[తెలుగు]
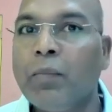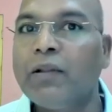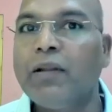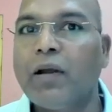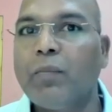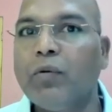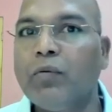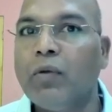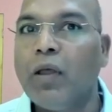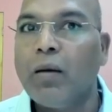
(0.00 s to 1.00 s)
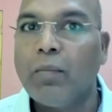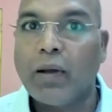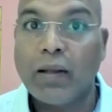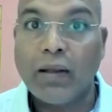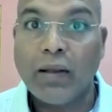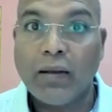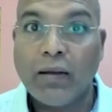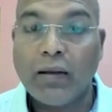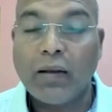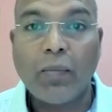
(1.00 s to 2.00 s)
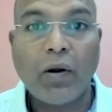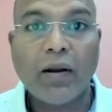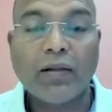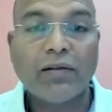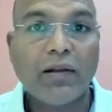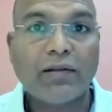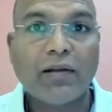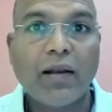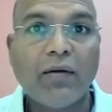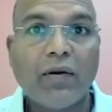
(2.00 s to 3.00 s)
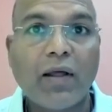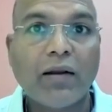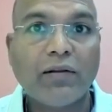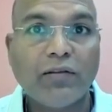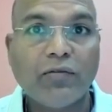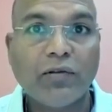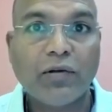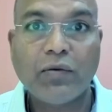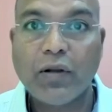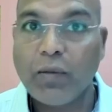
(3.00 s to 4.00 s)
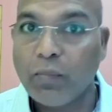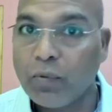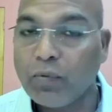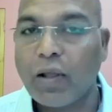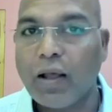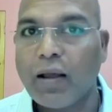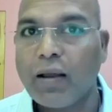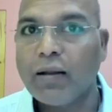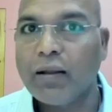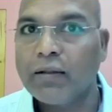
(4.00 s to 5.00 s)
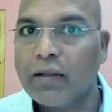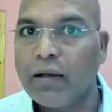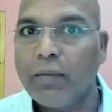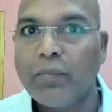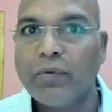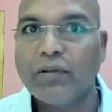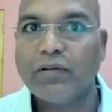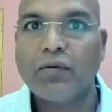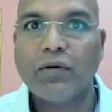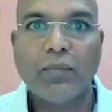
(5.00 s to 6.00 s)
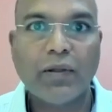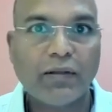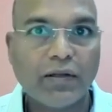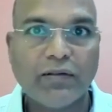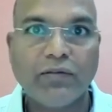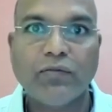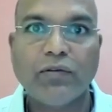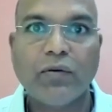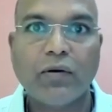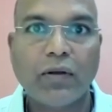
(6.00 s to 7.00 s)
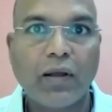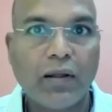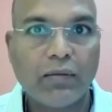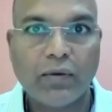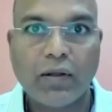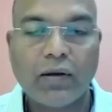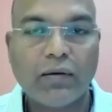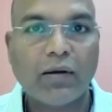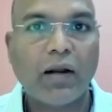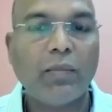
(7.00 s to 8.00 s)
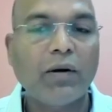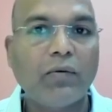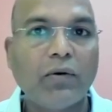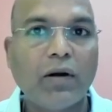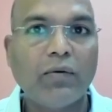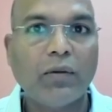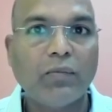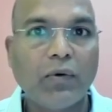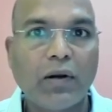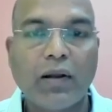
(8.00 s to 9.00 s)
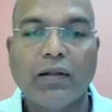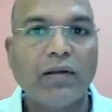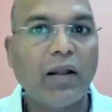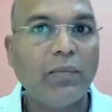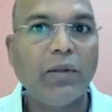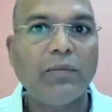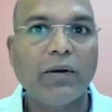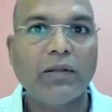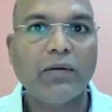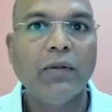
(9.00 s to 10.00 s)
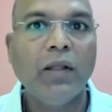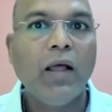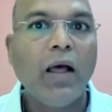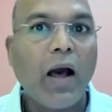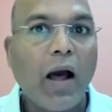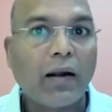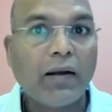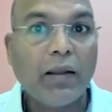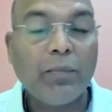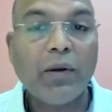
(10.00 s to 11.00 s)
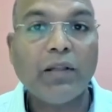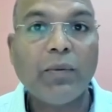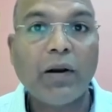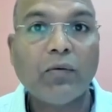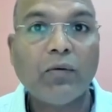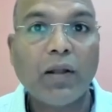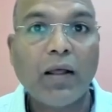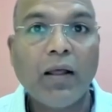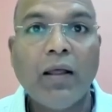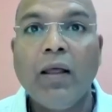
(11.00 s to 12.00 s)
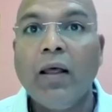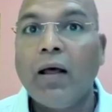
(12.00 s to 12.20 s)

దెబ్బలు తిన్నప్పుడు మరి ఇక బాడీ అసలు లేసరా లేవడా అన్న లో ఉంటే ఇప్పుడు కూడా ఆయన ఎంత లింపు చేస్తూ ఉంటాడు మీ అందరు చూసే ఉంటారు కట్టబట్టుకుని నడవడం అట్లా చాలా ఇబ్బంది పడతాడు అట్లా ఇబ్బంది పడకుండా